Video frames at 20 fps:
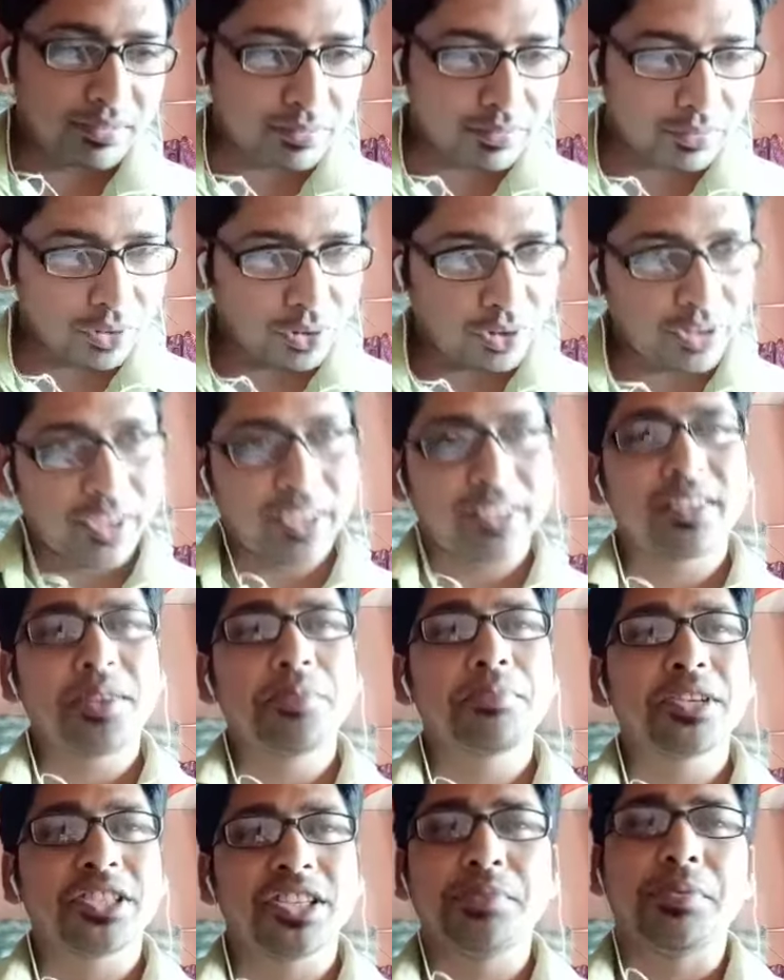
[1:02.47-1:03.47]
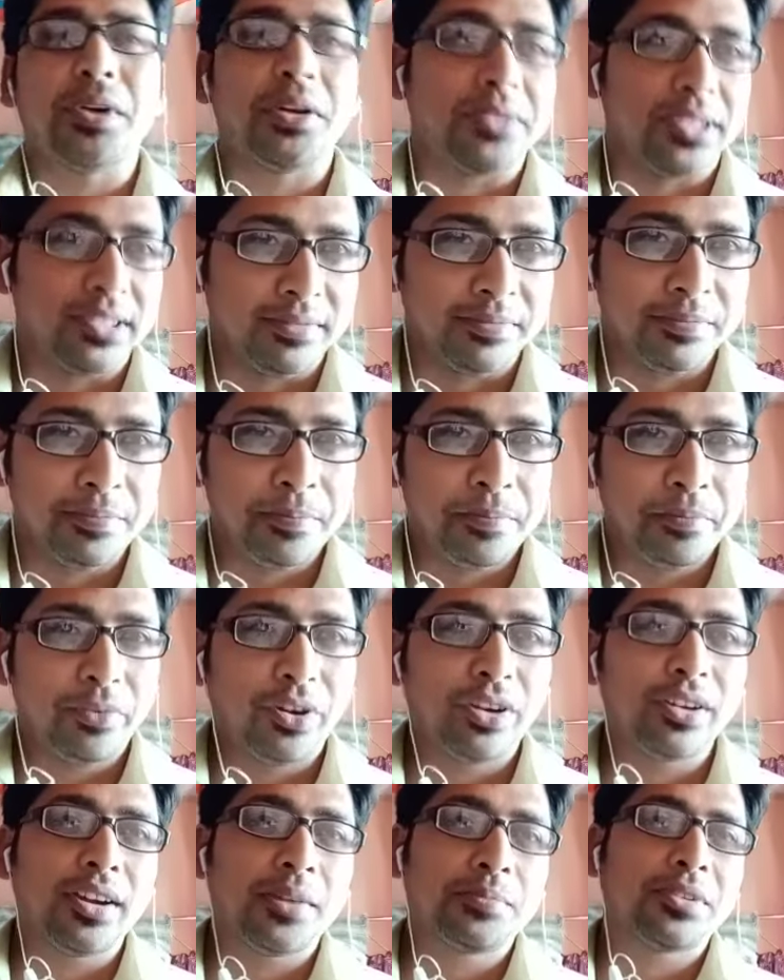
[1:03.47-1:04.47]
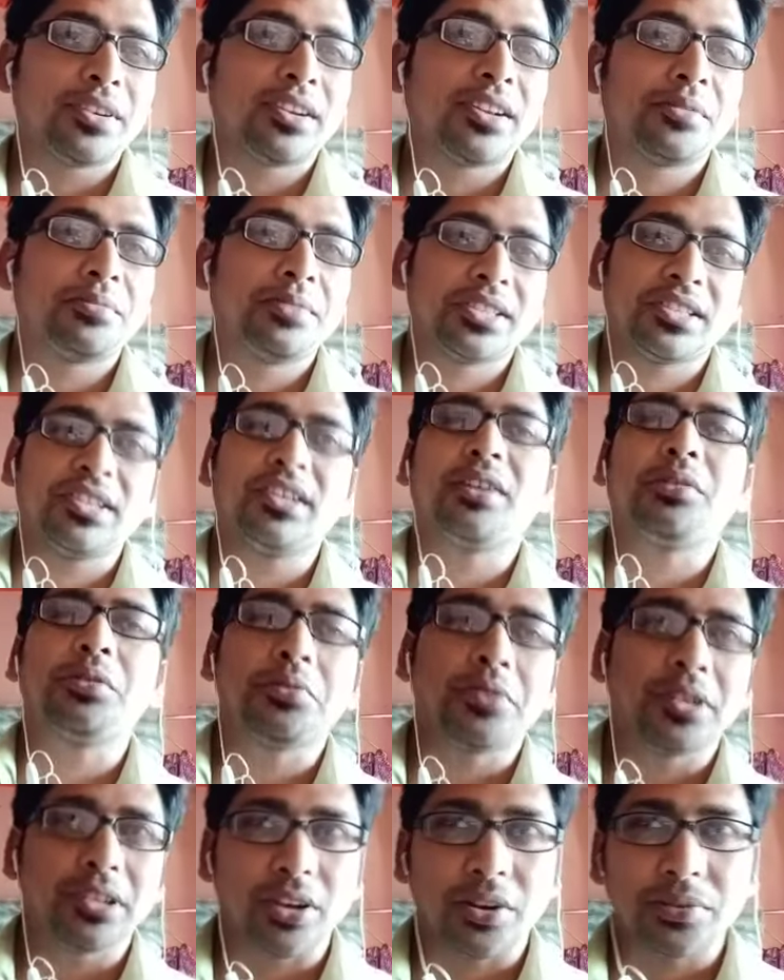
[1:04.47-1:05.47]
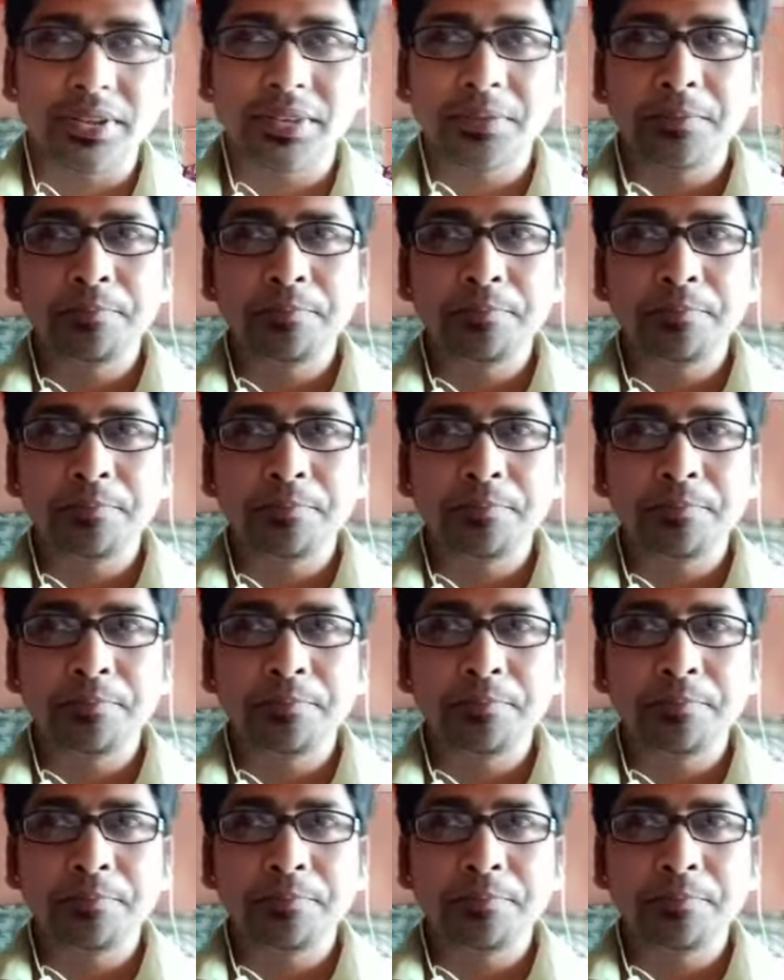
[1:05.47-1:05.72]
অনেকটা বেশি পাবেন ফলে আপনারা বেশি লাভবান হবেন